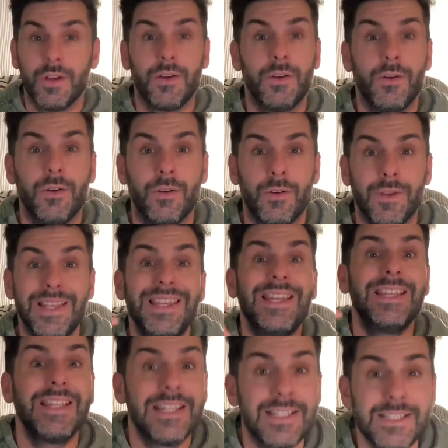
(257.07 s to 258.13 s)
euh,
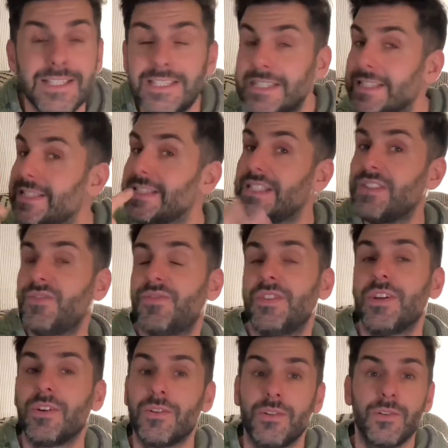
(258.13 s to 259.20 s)
inédits,
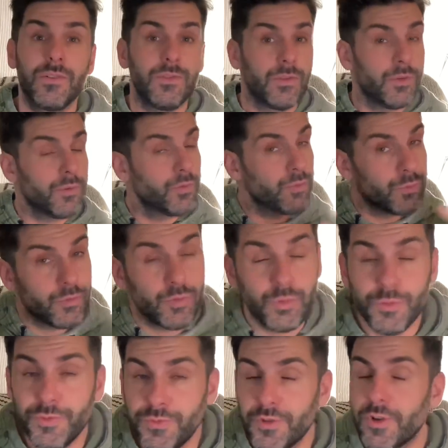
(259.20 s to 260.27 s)
différents, euh, sous
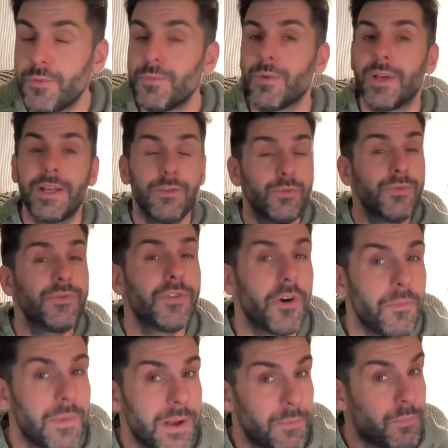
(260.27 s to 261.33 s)
toute forme et tout
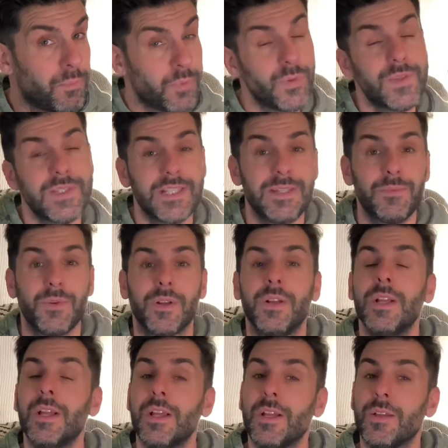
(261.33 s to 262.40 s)
format possible.
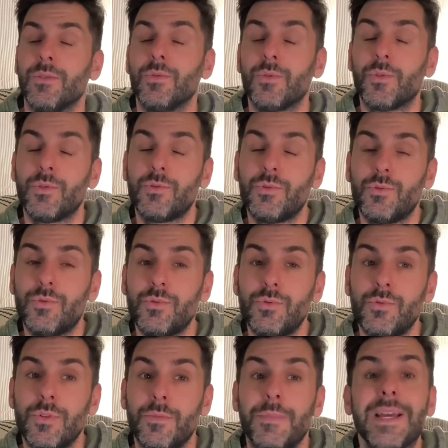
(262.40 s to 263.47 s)
Donc euh, du
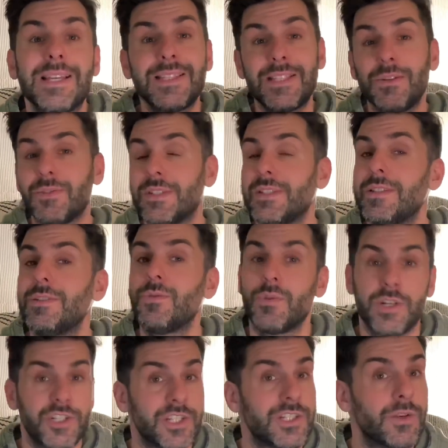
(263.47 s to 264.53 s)
coup, merci aux éditions
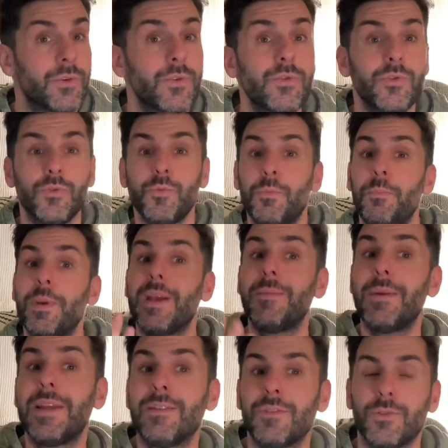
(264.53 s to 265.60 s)
Hachette Rose de nous
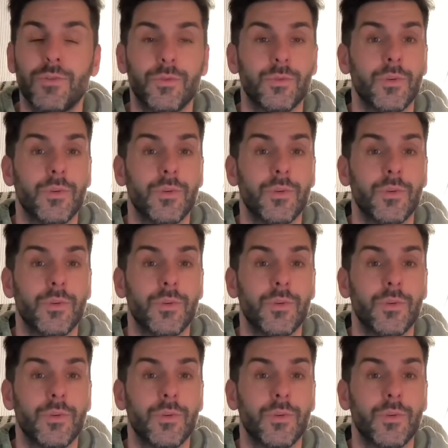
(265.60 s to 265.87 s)
permettre bah,